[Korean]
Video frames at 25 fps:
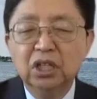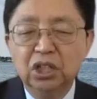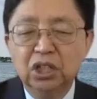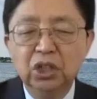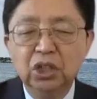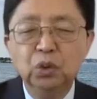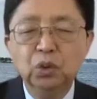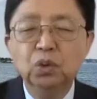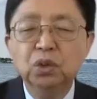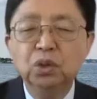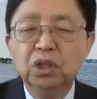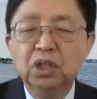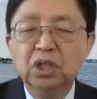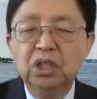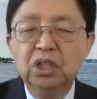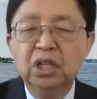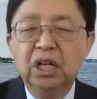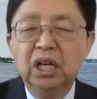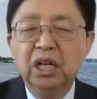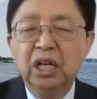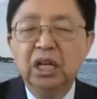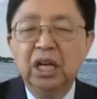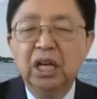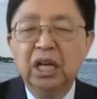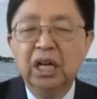
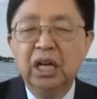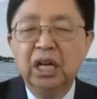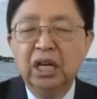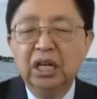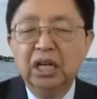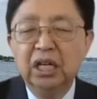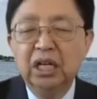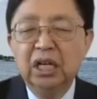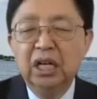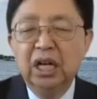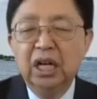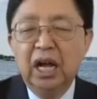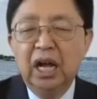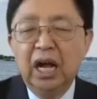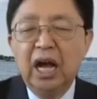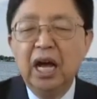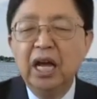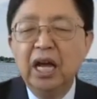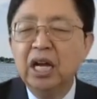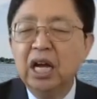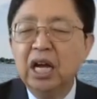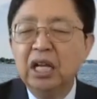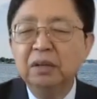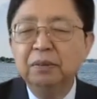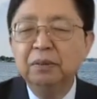이웃들에게
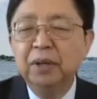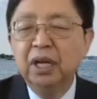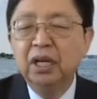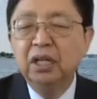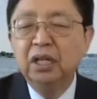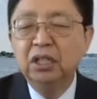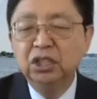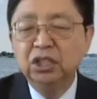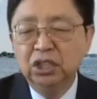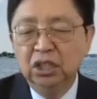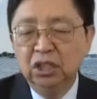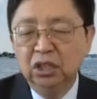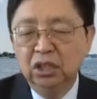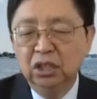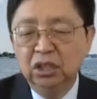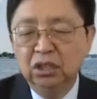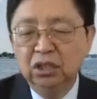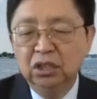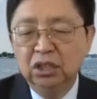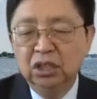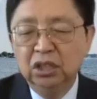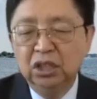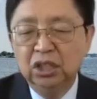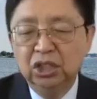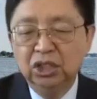하나님의 크신
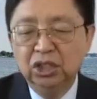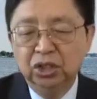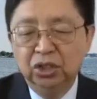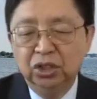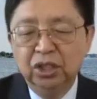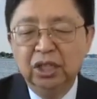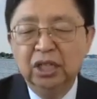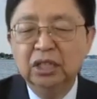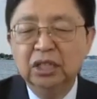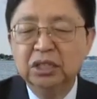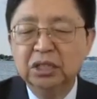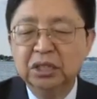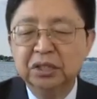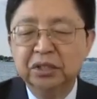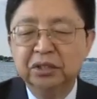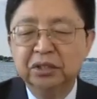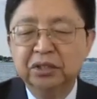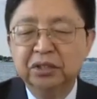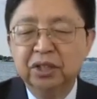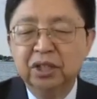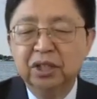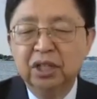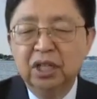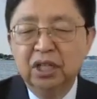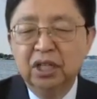뜻을 전해서